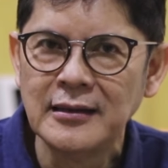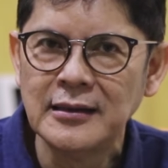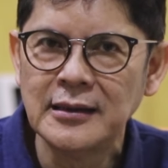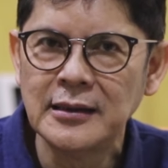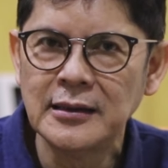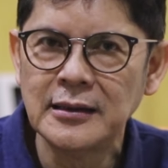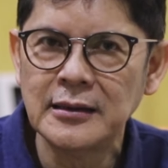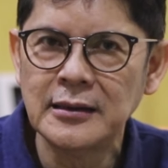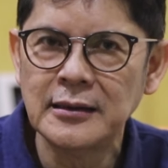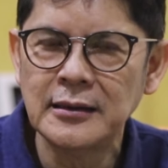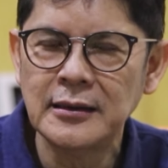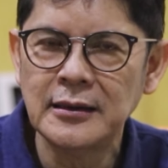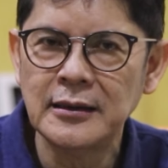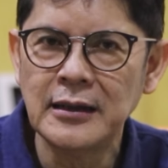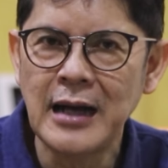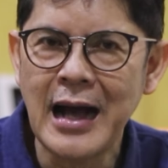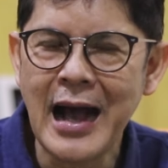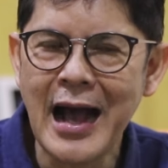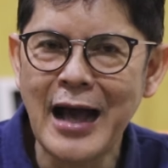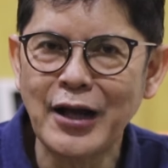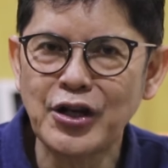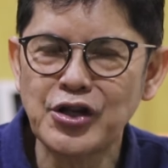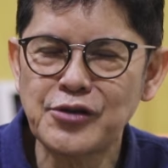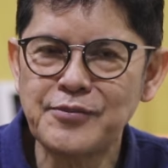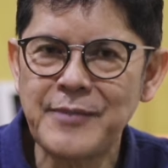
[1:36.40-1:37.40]
e,
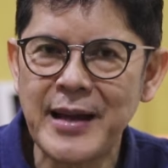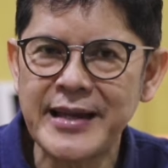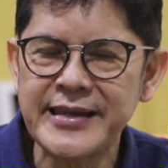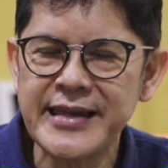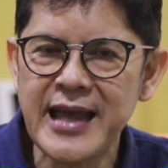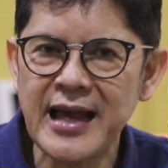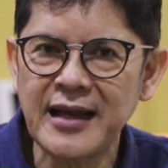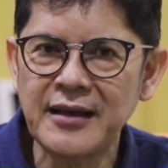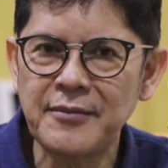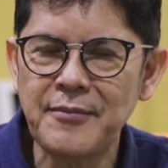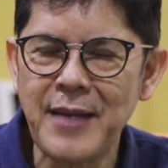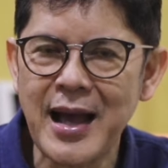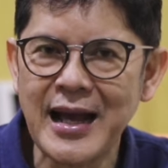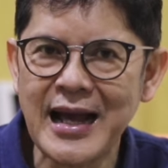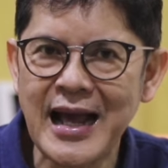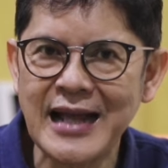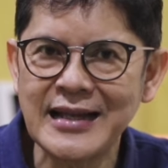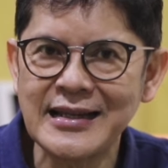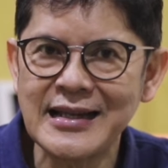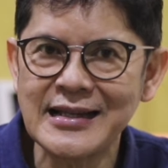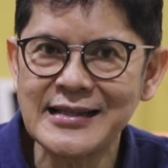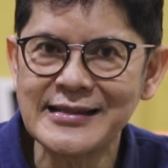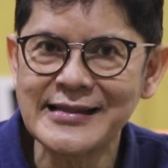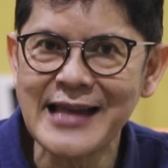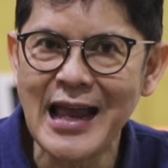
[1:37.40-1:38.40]
harus banyak
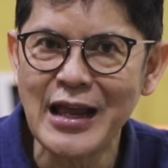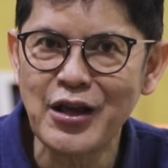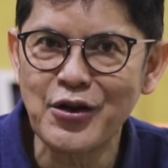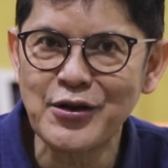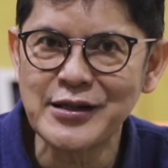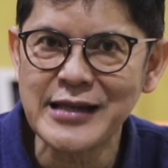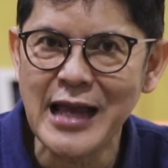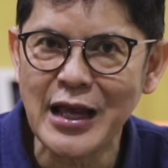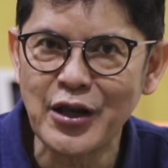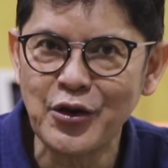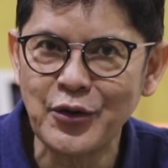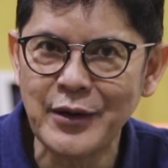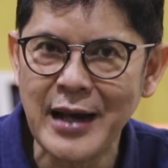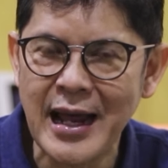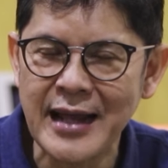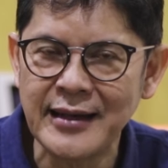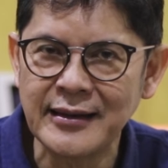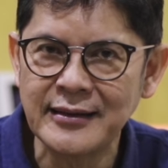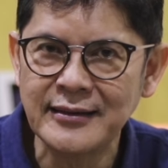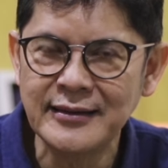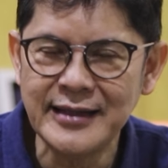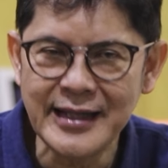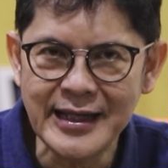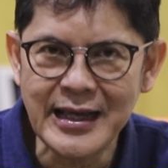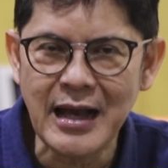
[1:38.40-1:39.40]
makan
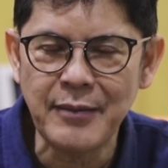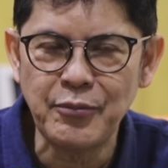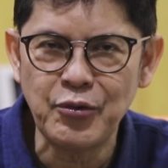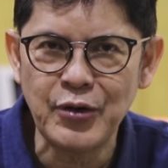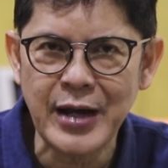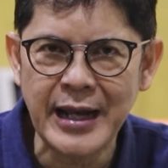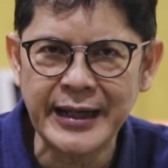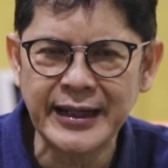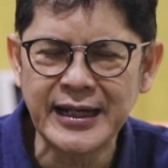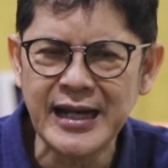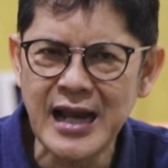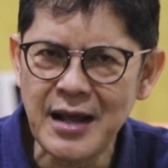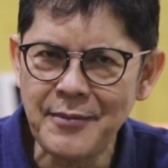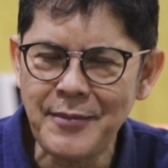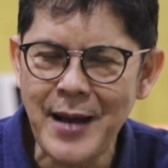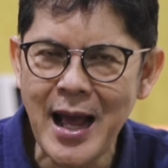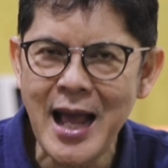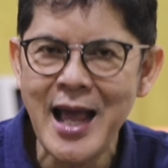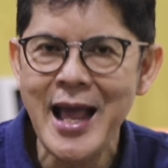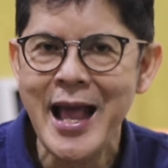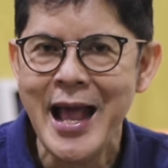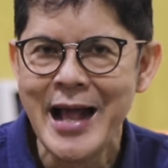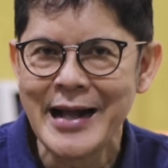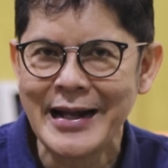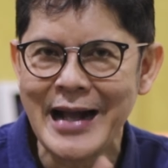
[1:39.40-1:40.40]
sayur-sayuran tiga bulan
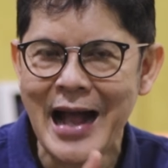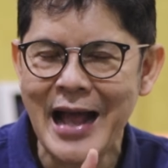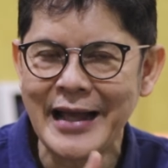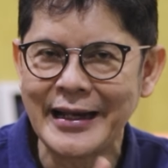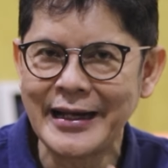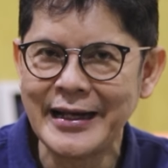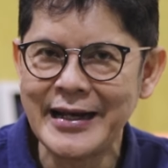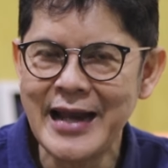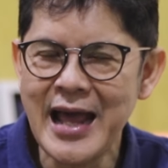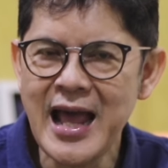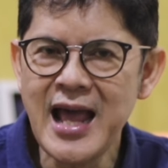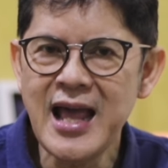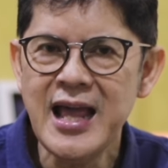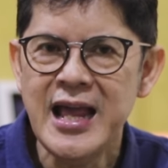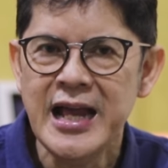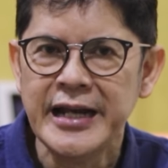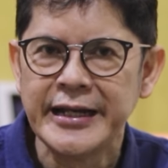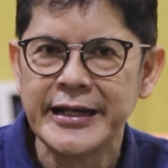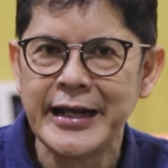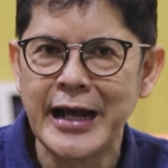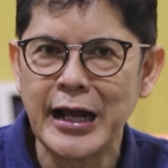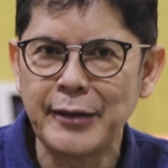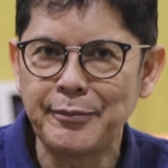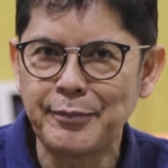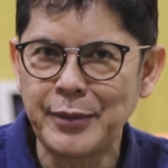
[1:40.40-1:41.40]
kenapa karena
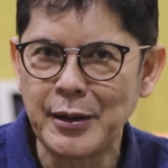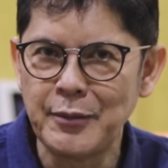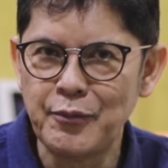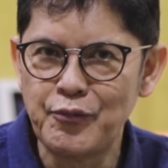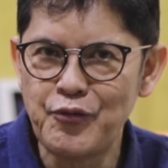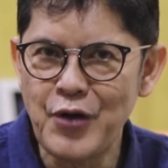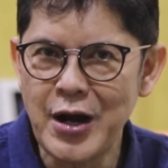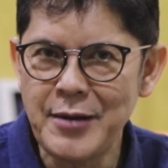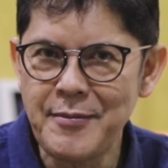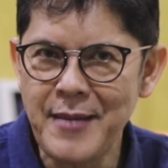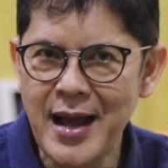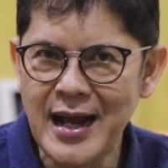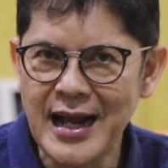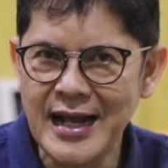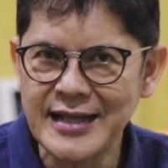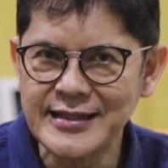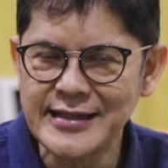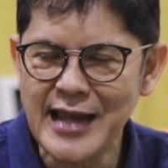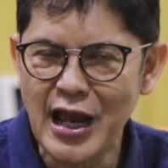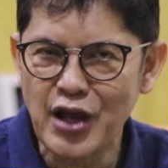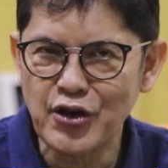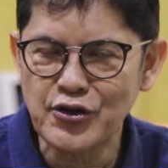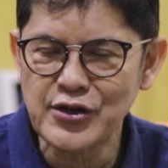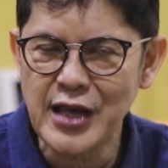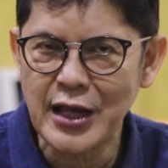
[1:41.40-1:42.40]
dengan perempuan makan
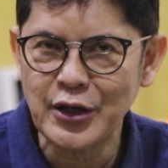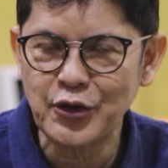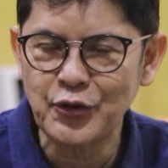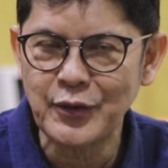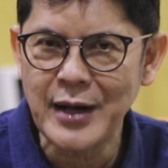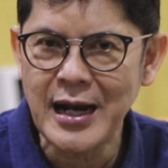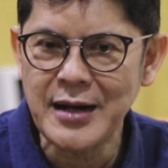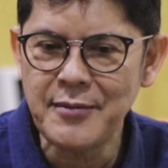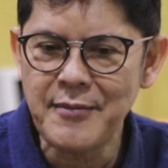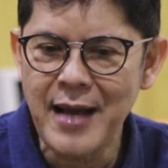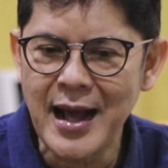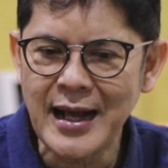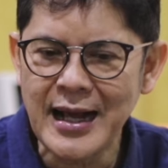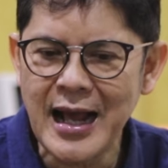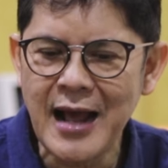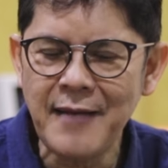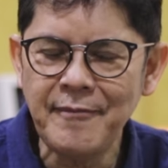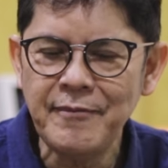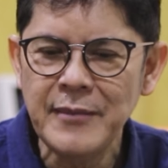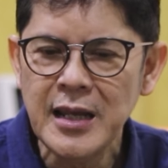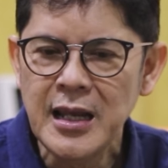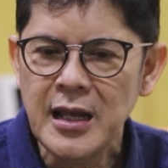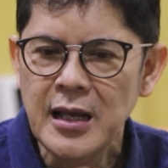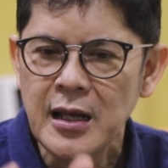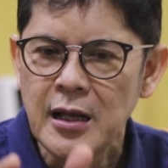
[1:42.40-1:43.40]
sayur-sayuran maka
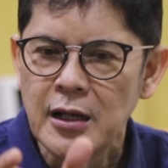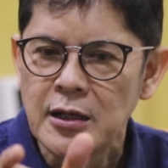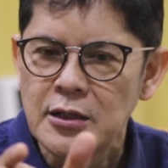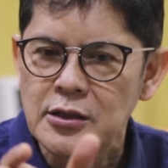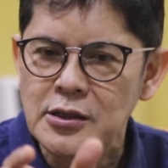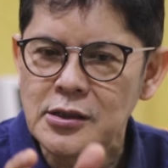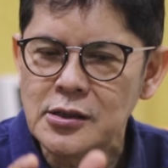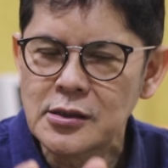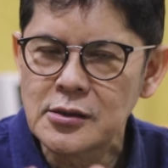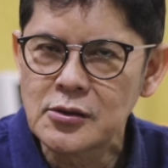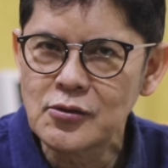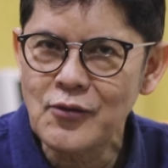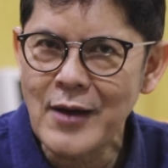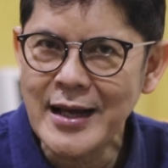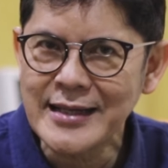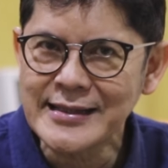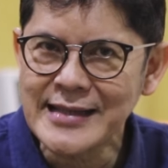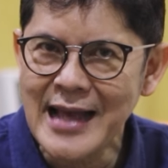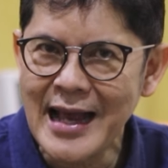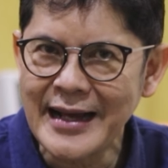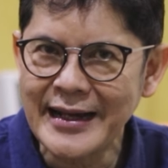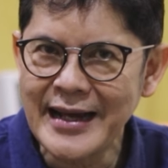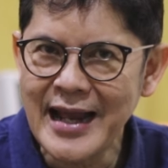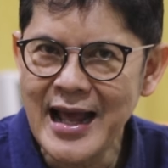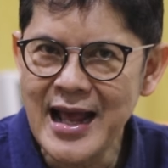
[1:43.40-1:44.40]

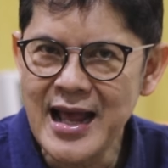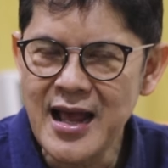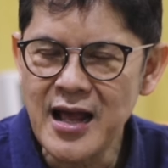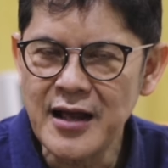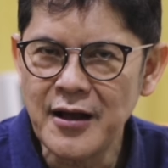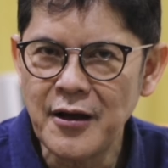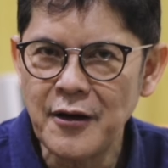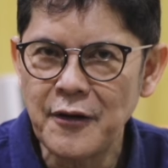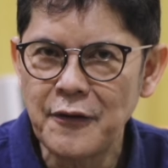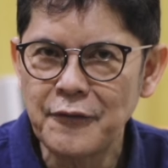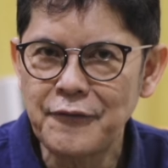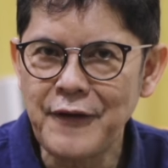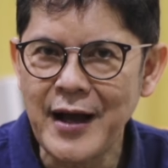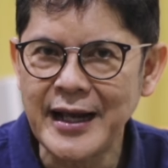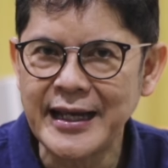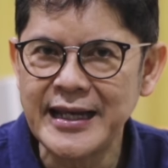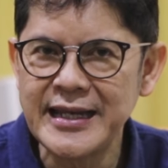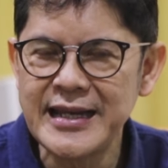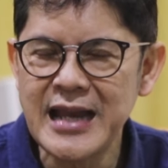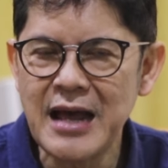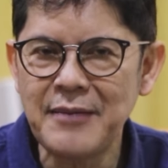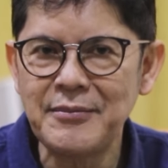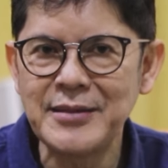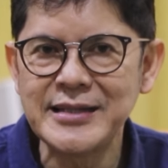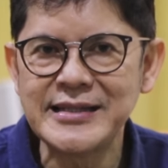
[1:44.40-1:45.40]
suasana
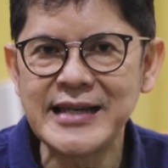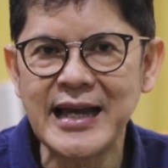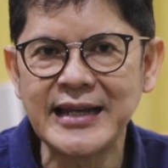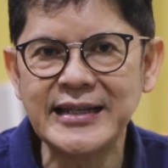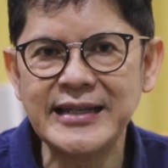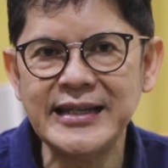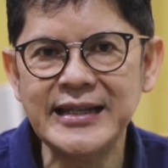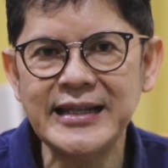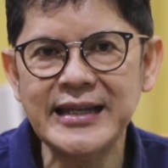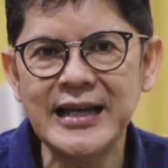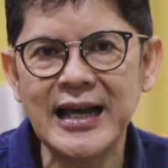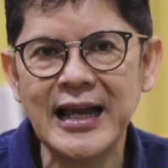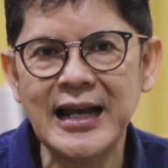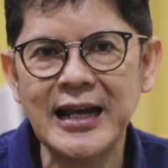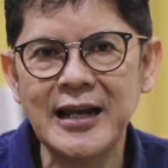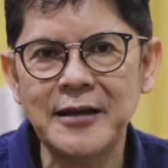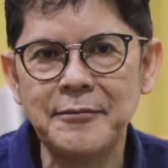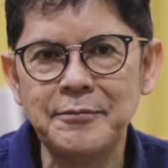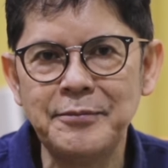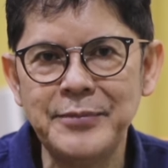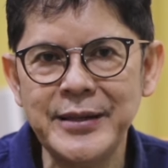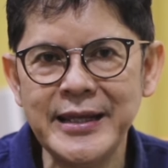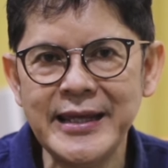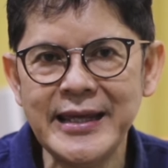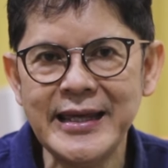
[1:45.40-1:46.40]
vagina menjadi
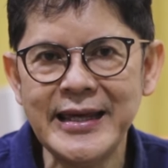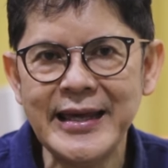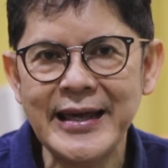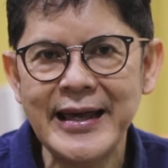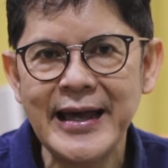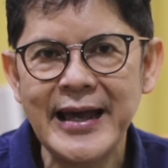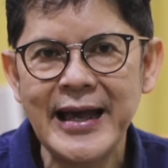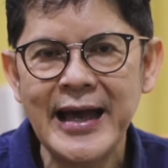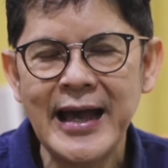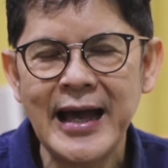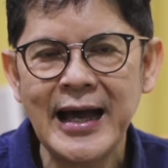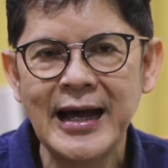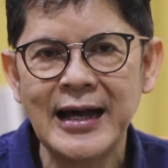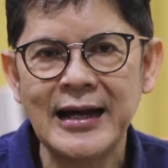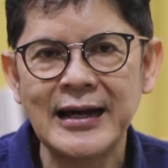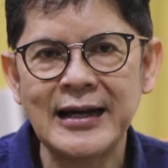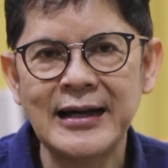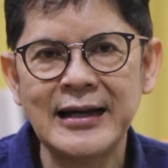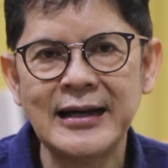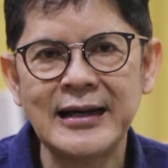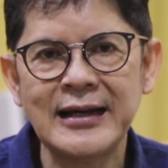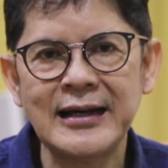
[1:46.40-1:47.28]
lebih e,